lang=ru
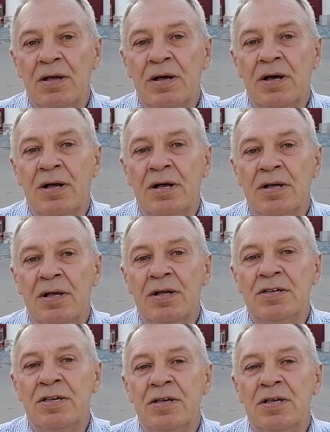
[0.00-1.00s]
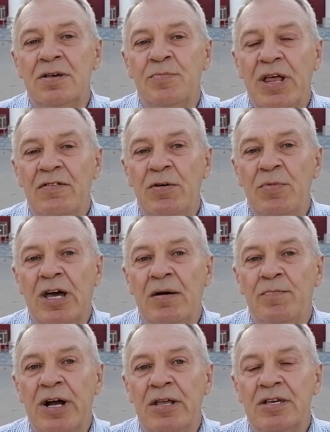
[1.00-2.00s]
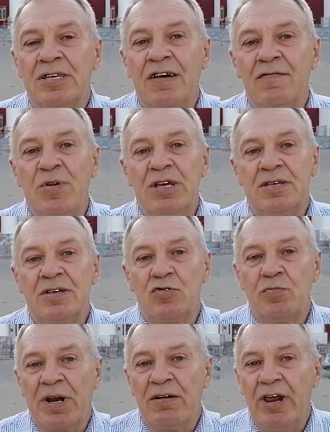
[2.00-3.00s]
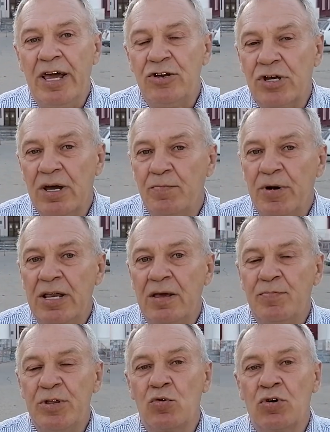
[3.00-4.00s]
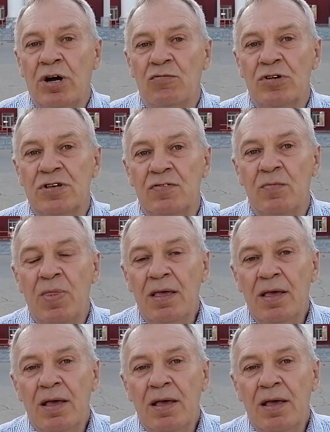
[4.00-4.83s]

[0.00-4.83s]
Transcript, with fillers: э, тепловыми компаниями совместно с управляющей компанией под руководством